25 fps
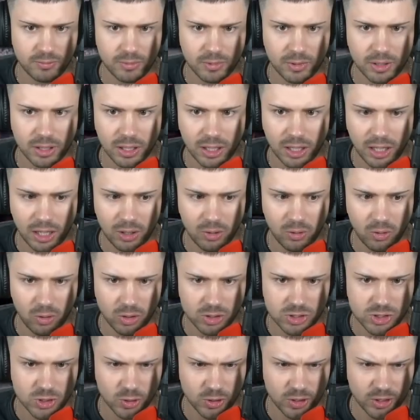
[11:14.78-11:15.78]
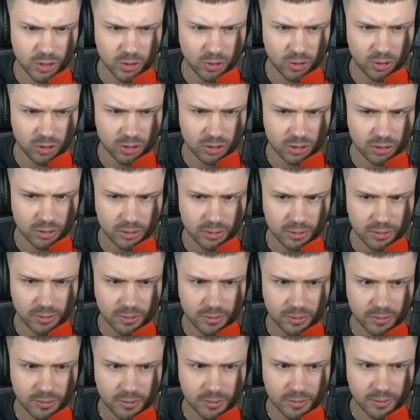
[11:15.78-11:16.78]
Hallo, Entschuldigung!
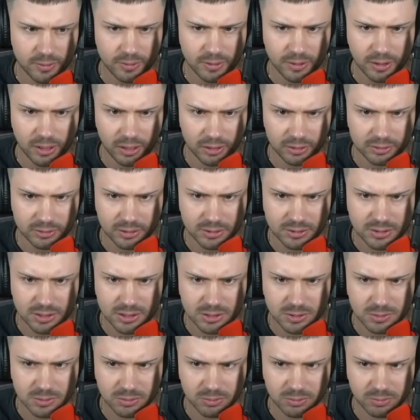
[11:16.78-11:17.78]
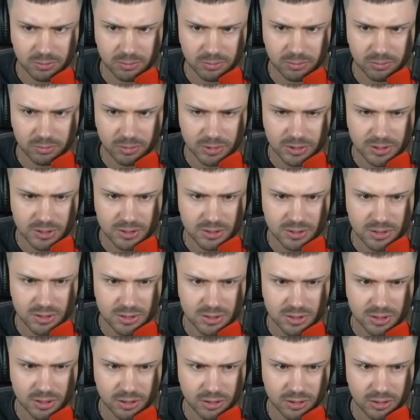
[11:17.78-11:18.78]
Ach, das ist... Was ist das
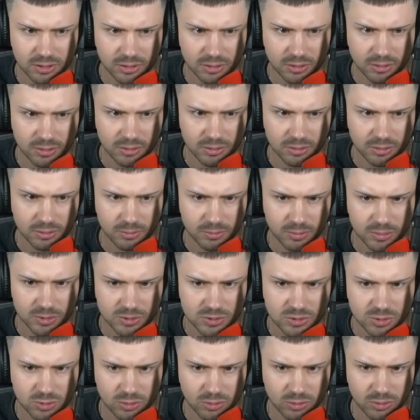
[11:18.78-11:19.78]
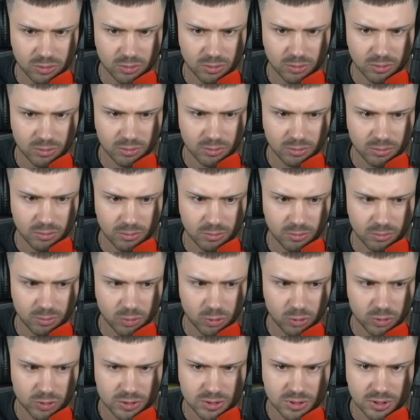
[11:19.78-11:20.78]
hier? Bist du...
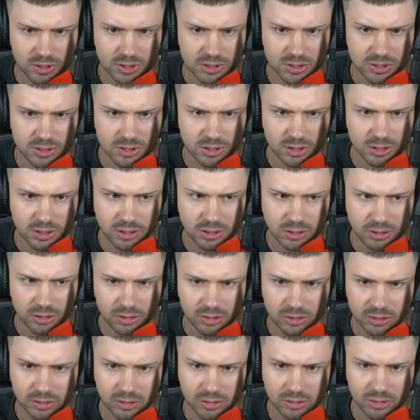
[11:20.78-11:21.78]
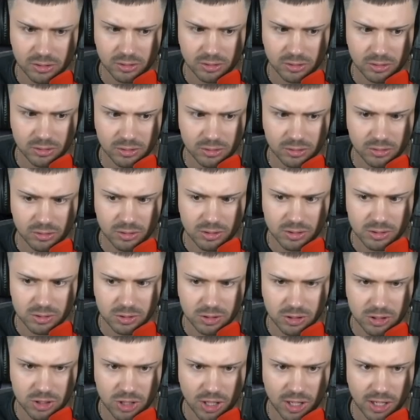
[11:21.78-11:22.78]
Polizist? Nein? Ich,
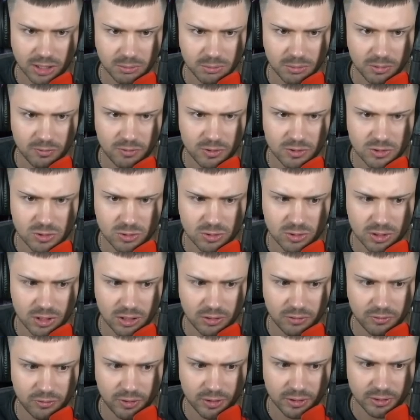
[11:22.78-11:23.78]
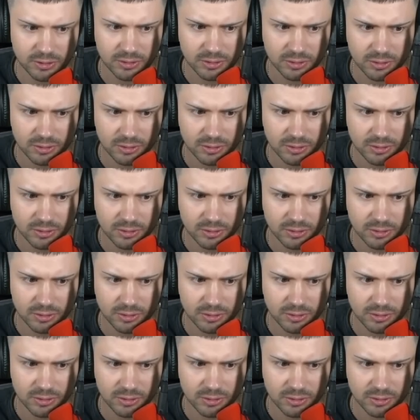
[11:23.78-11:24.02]
ich atme wie so ein Elefant.